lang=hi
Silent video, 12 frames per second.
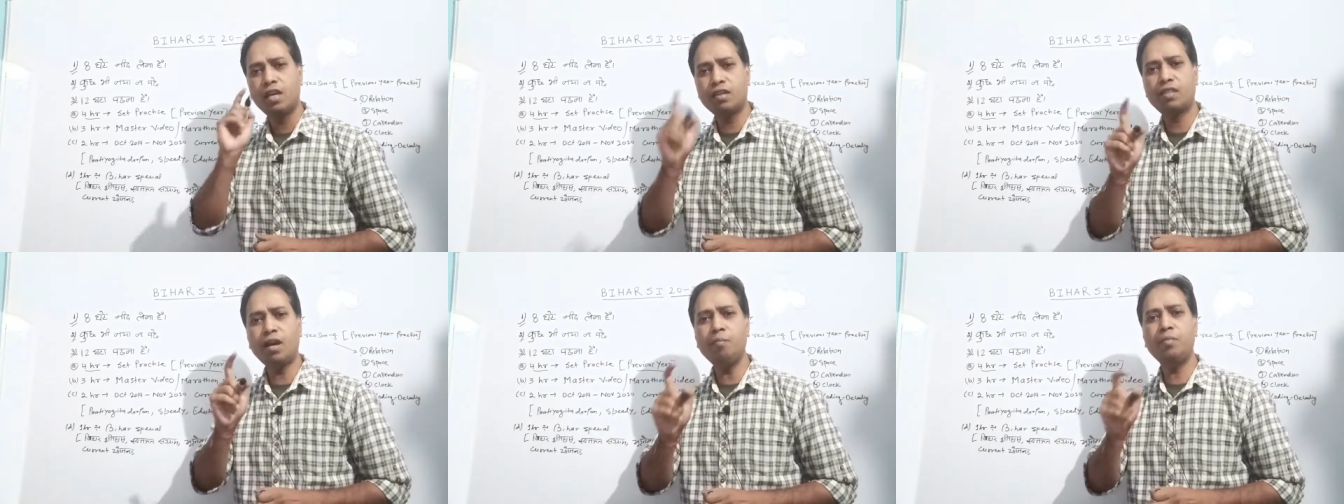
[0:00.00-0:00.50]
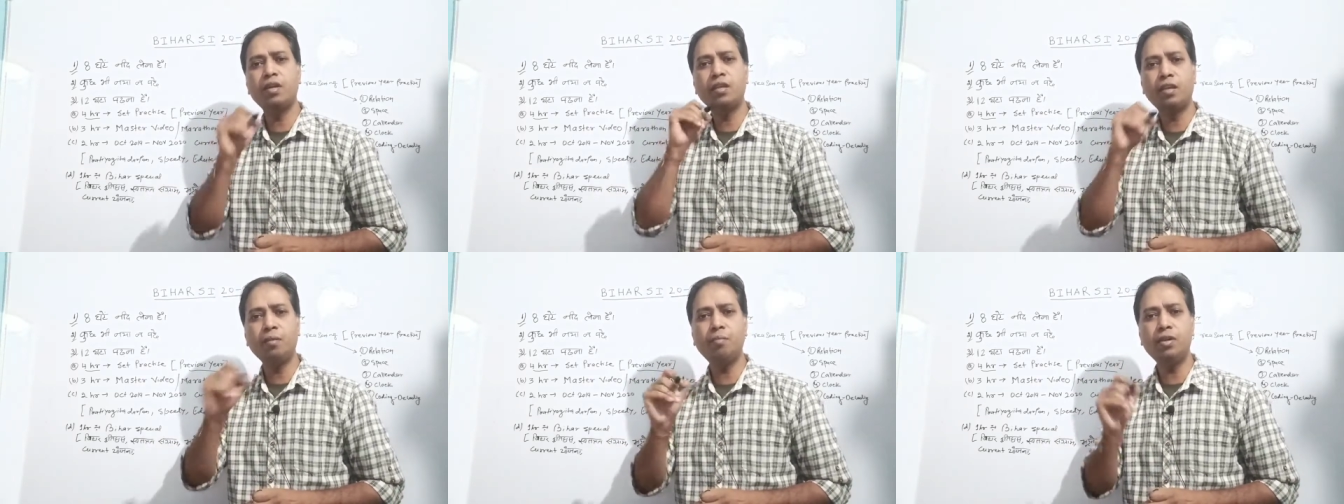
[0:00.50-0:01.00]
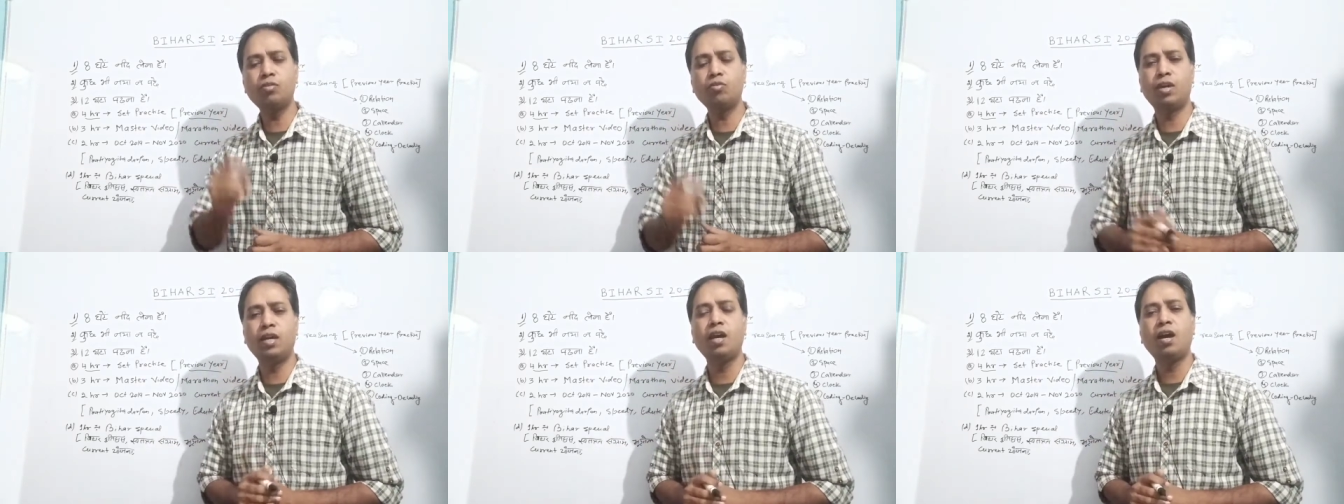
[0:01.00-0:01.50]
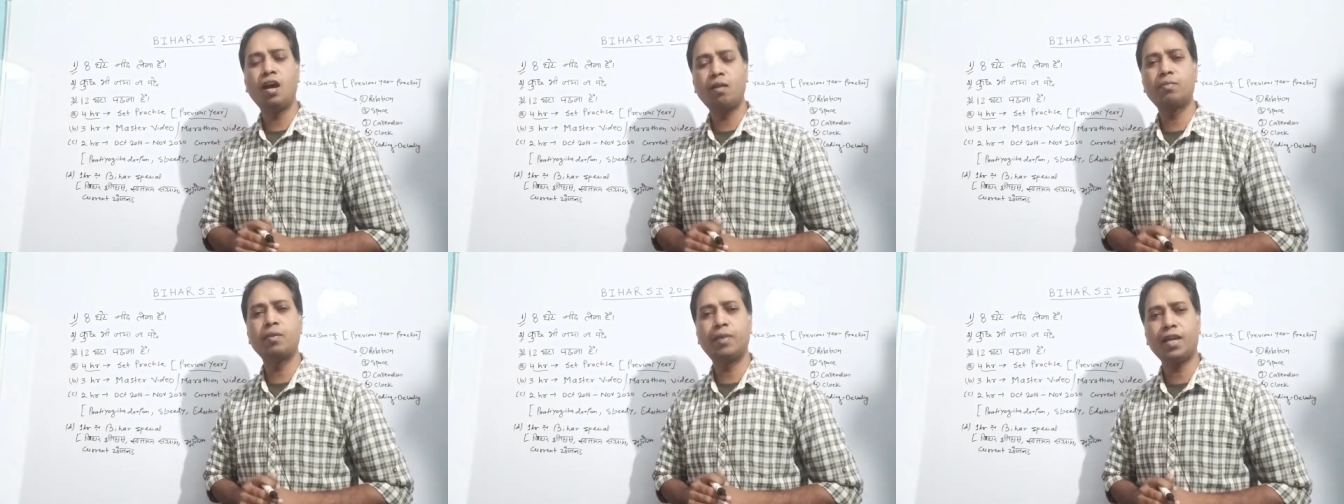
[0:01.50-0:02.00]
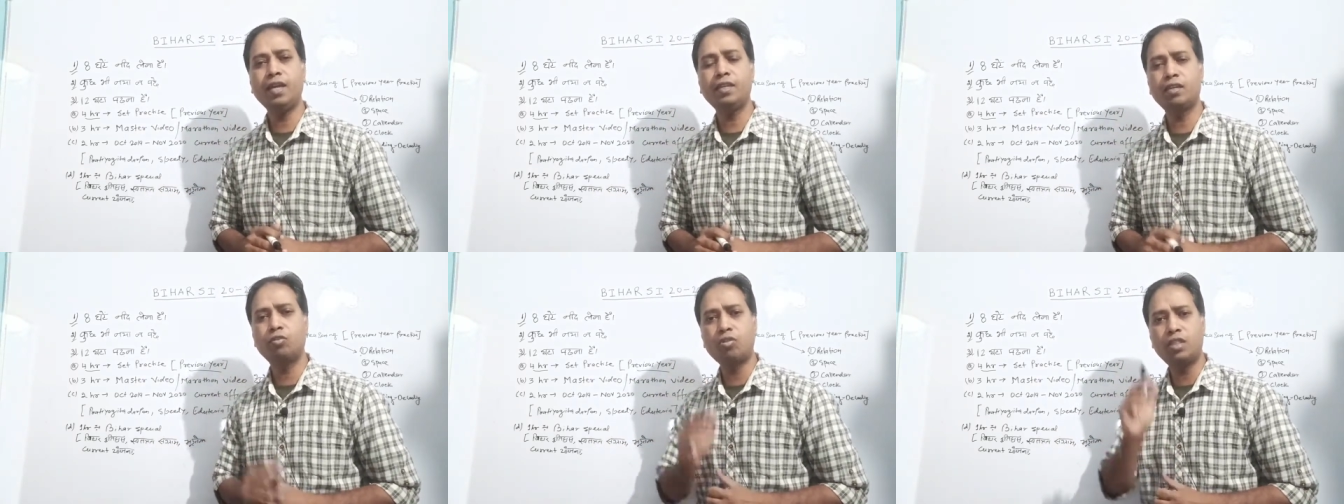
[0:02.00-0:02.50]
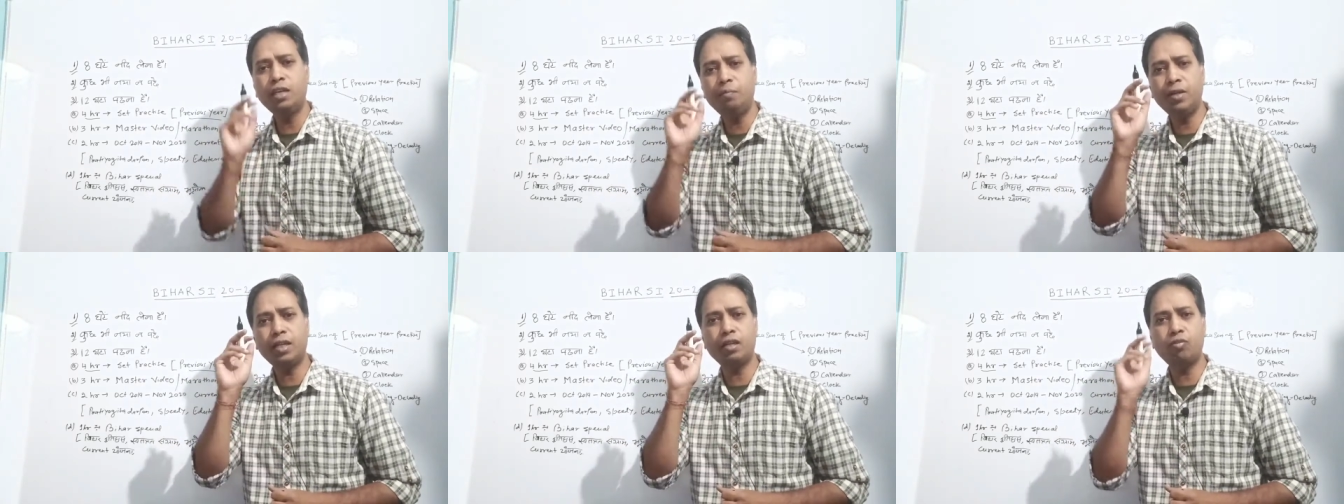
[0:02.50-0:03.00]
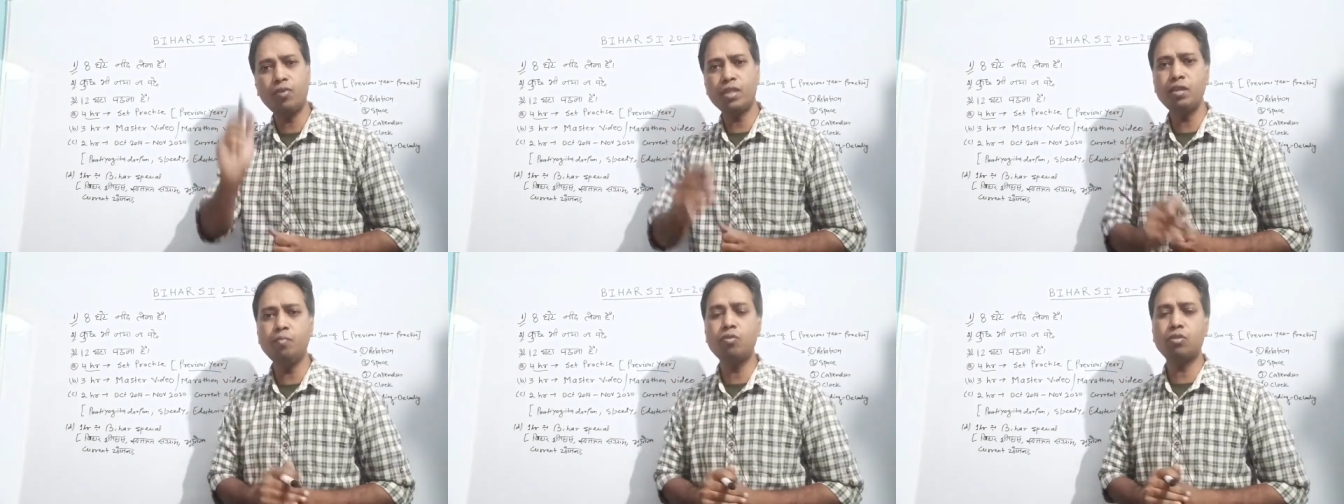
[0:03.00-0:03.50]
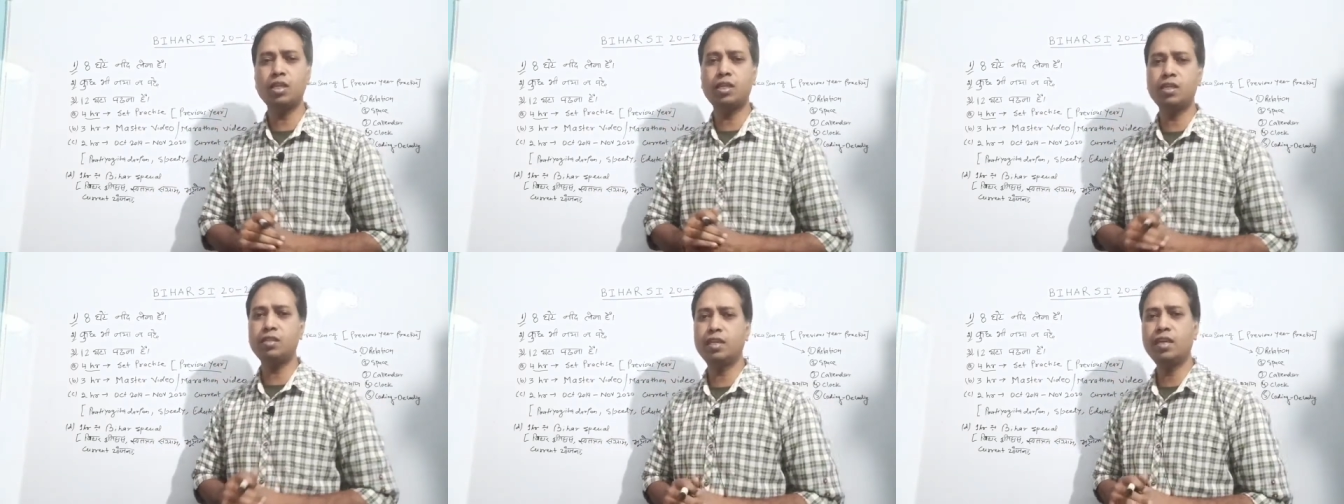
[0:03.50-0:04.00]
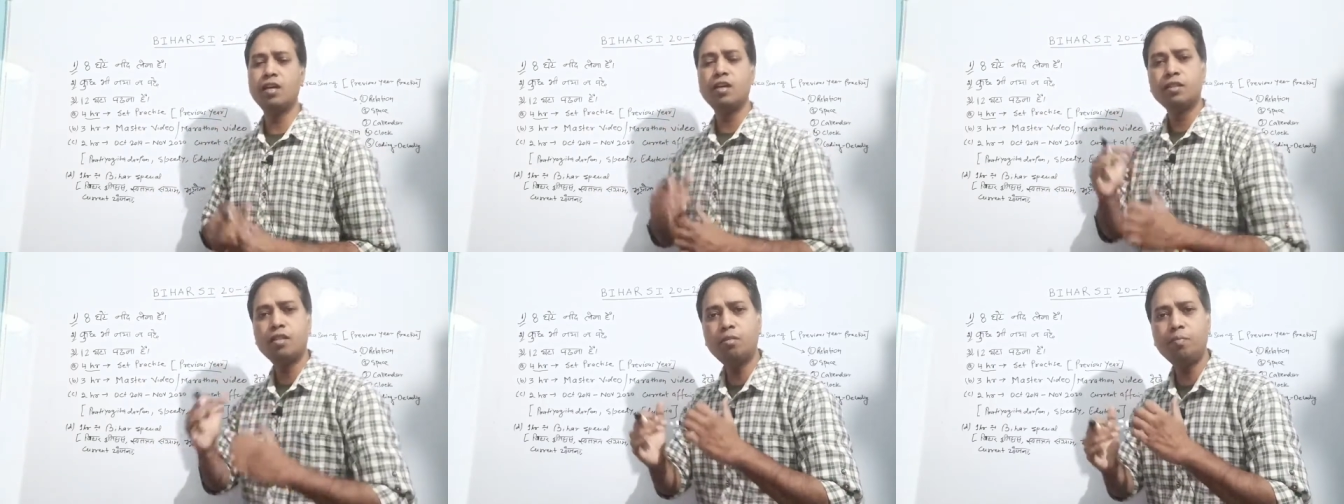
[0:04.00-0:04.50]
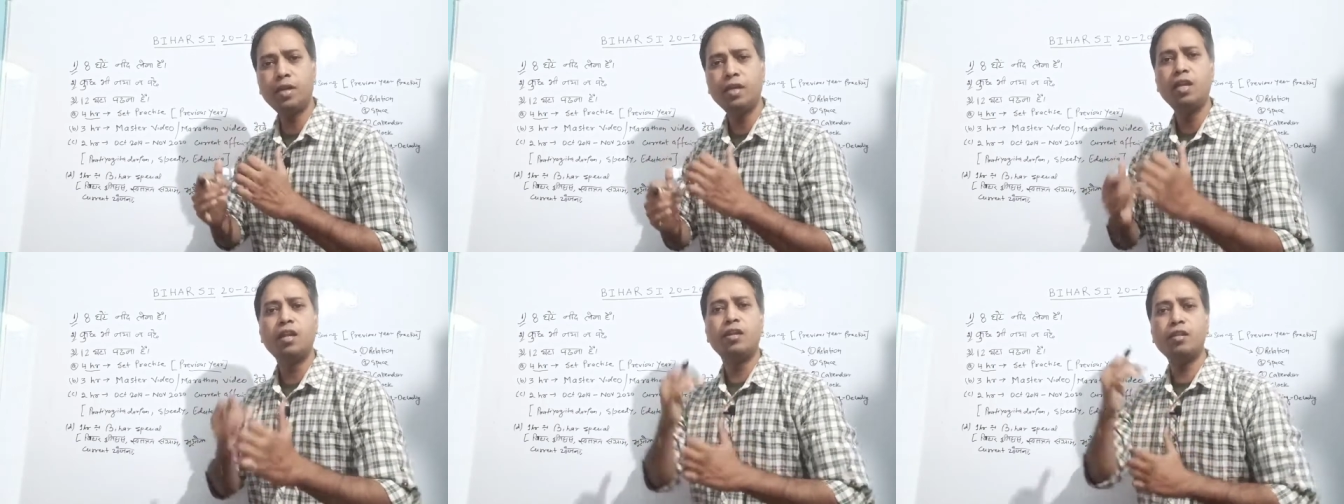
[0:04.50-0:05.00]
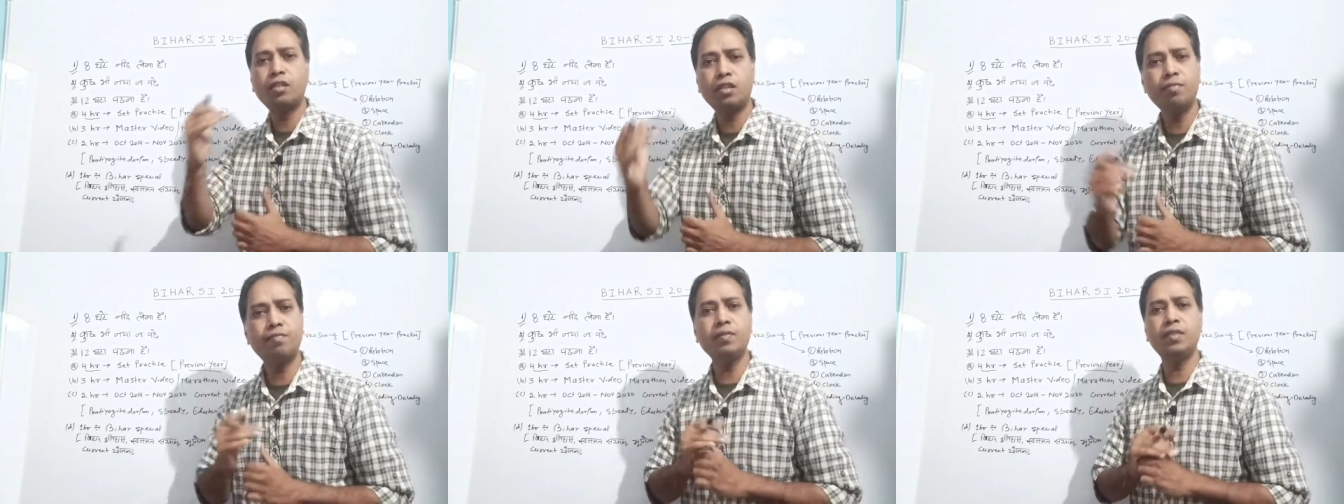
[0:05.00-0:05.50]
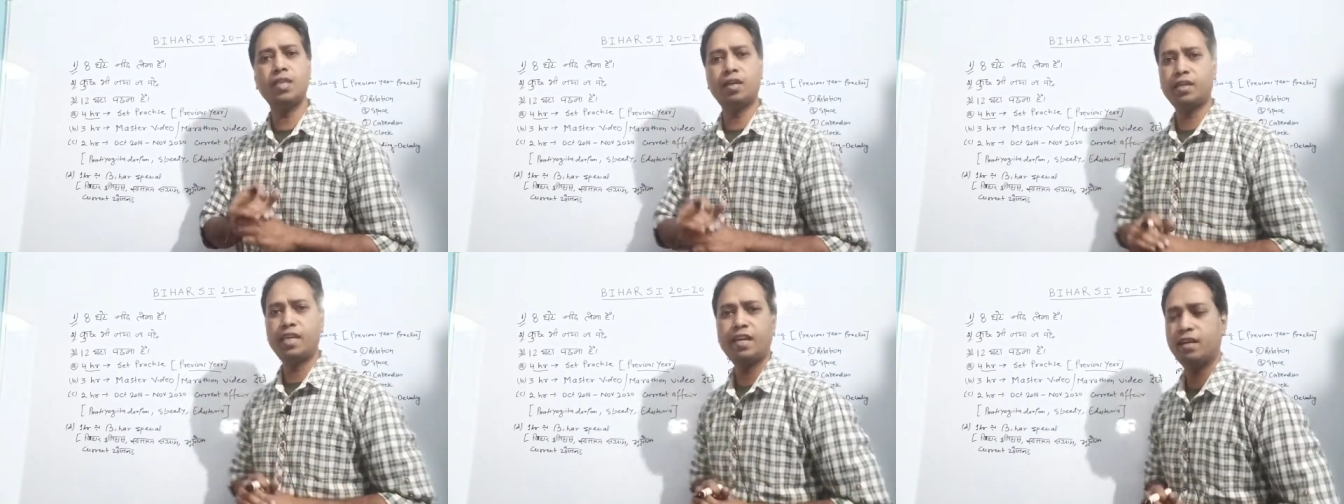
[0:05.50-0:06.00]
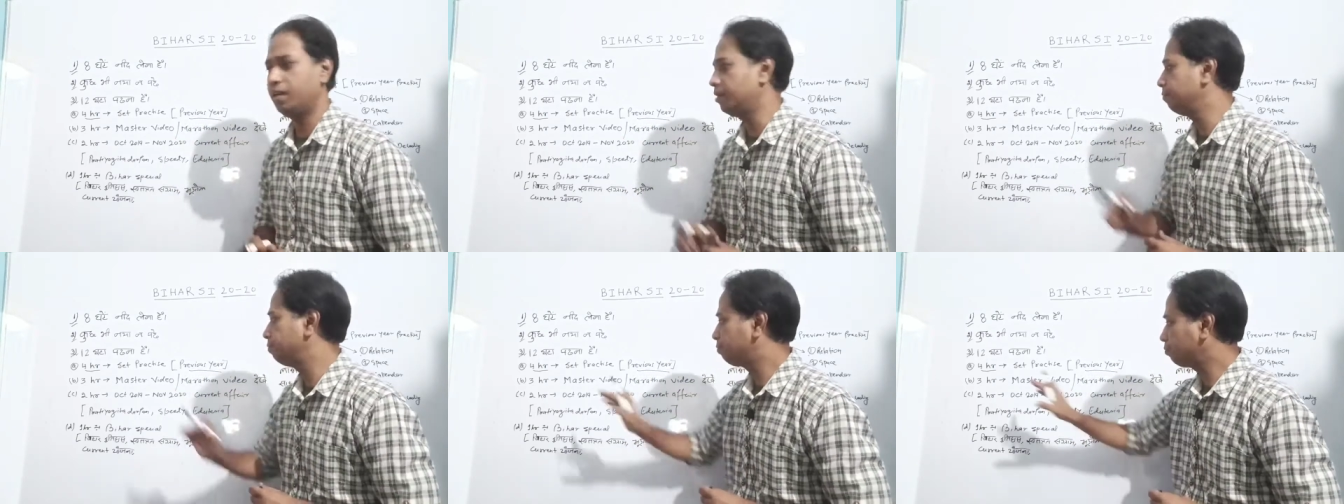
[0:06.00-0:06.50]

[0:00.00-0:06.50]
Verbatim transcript: एग्जाम में नंबर जो है आपके बढ़ाएंगे तो सेट प्रैक्टिस वैसे बुक से कीजिए जिसमें डिस्क्रिप्शन दिया गया है